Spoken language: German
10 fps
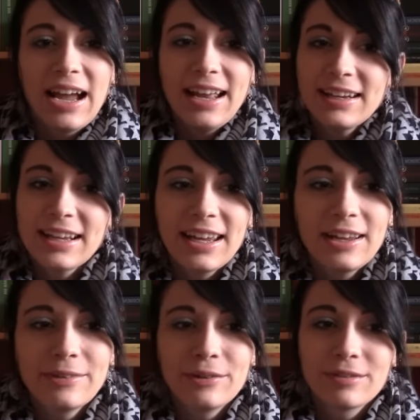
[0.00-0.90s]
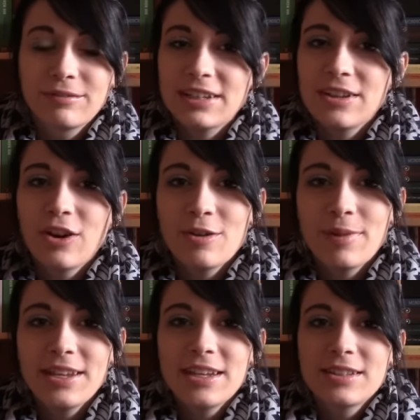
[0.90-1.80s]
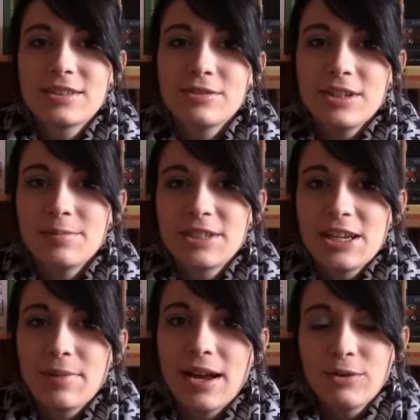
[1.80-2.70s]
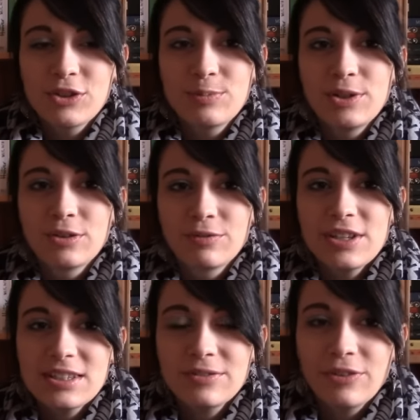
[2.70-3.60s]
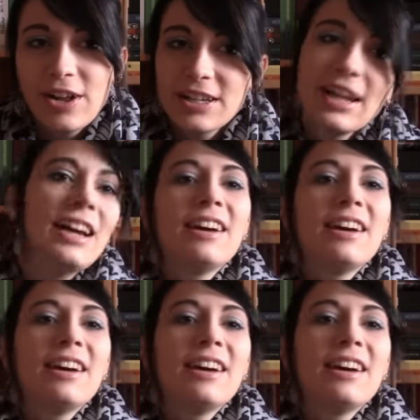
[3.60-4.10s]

Anregungen, was auch immer ihr zu dem Thema Ausbildung wissen wollt.